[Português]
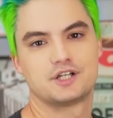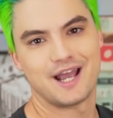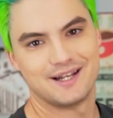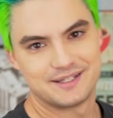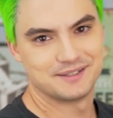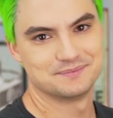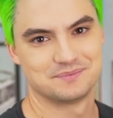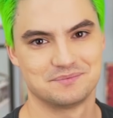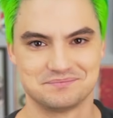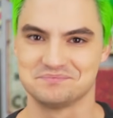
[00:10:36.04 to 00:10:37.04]
Angélica.
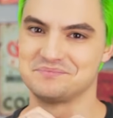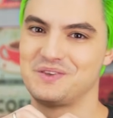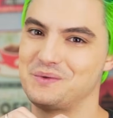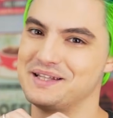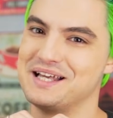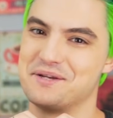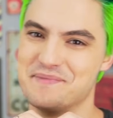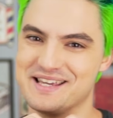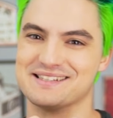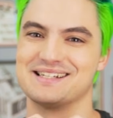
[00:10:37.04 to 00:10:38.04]
Tu é das
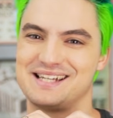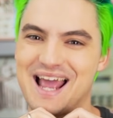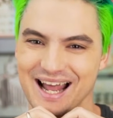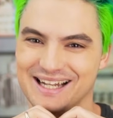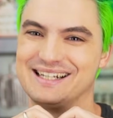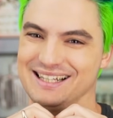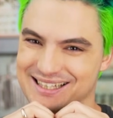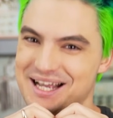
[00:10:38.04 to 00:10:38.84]
minhas, Angélica.